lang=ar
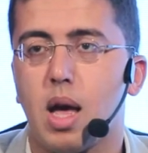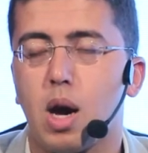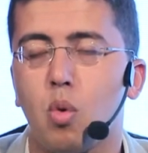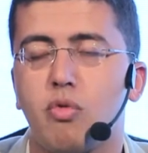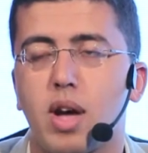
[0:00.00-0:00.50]

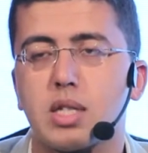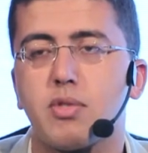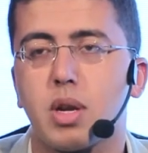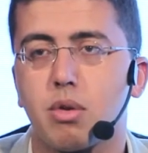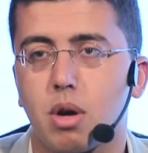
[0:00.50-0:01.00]
او في
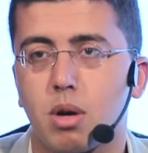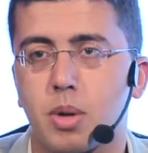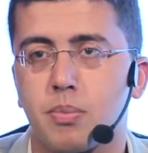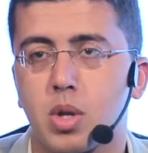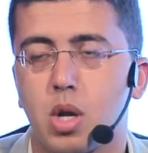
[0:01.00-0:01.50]
اسفل
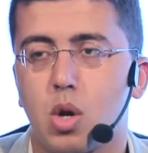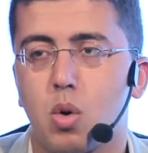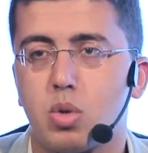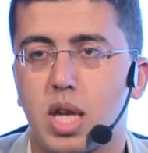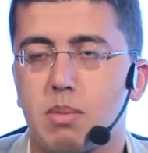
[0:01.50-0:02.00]
الرقبه
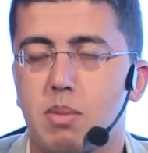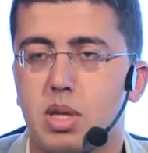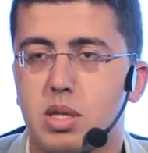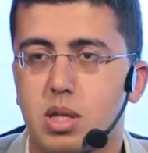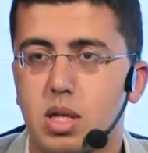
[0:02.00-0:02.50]
ودايما
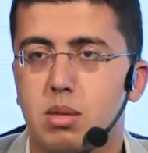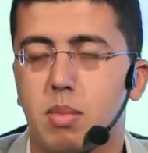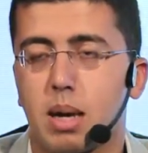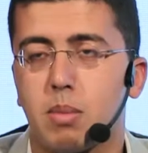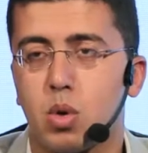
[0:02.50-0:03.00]
بيزيد
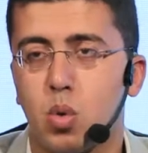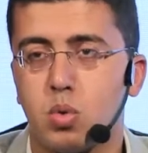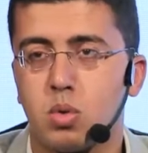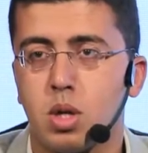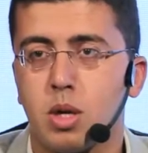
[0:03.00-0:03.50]
مع المجهود